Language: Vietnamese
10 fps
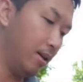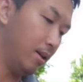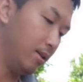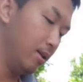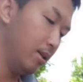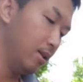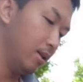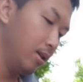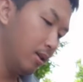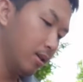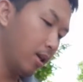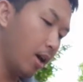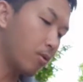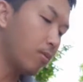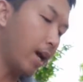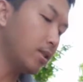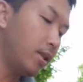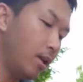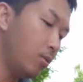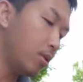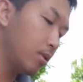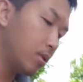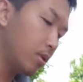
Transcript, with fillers: ấy, kêu cũng ác chiến luôn.